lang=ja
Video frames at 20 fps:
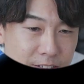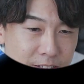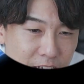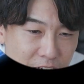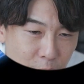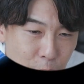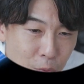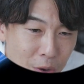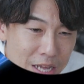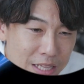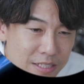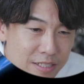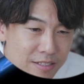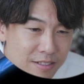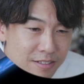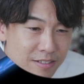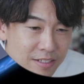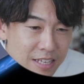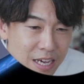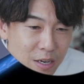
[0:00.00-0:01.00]
なんかファン
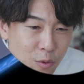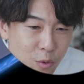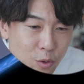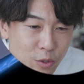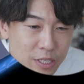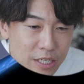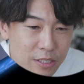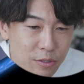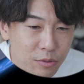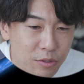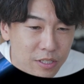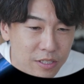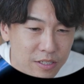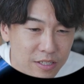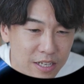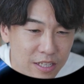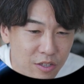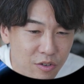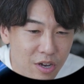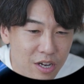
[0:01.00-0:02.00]
結構良さそうです
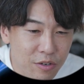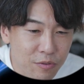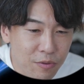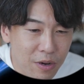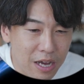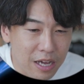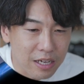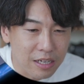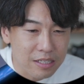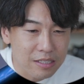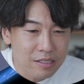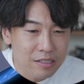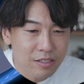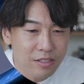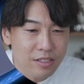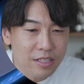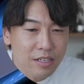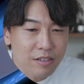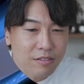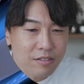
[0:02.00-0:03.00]
ねデュアルファンつ
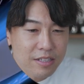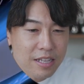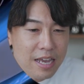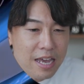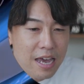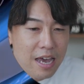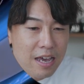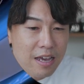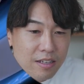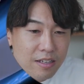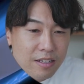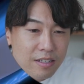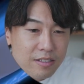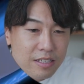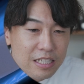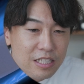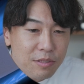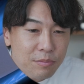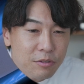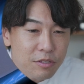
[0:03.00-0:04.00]
いてるんで
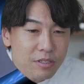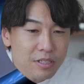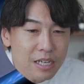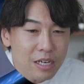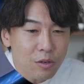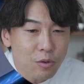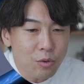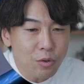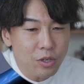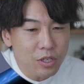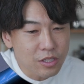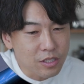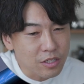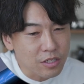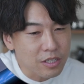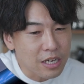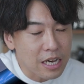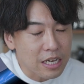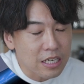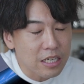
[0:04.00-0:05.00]
熱分散効
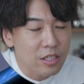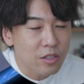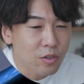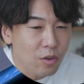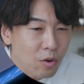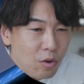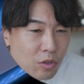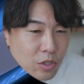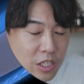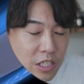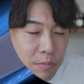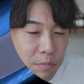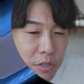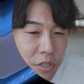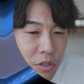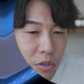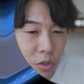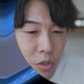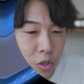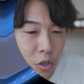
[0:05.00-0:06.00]
率がいいと
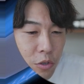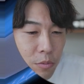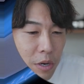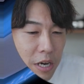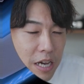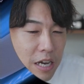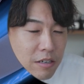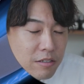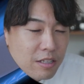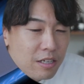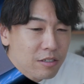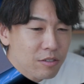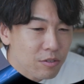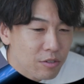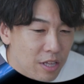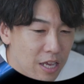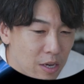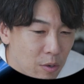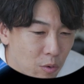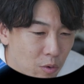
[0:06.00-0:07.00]
CPU の処理も速くなるの
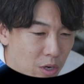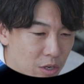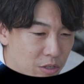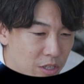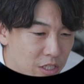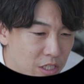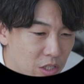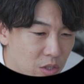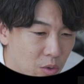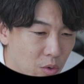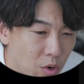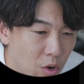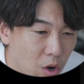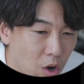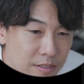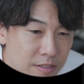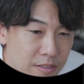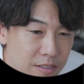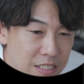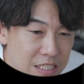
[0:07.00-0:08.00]
でここは嬉しいところ
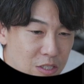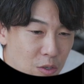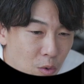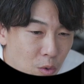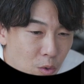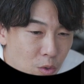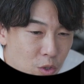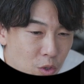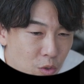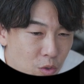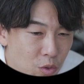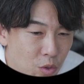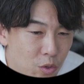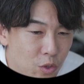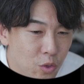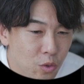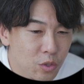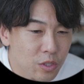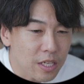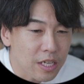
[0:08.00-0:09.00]
自動速度
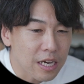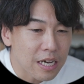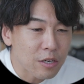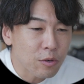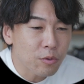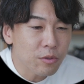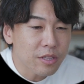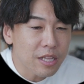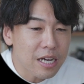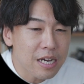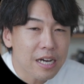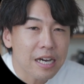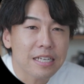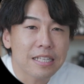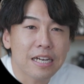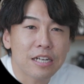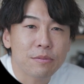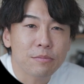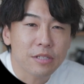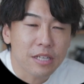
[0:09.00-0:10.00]
調整が4段階
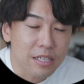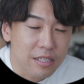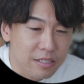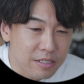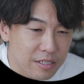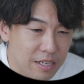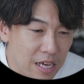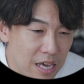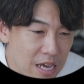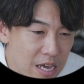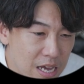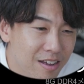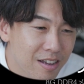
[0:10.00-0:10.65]
であるみたいですね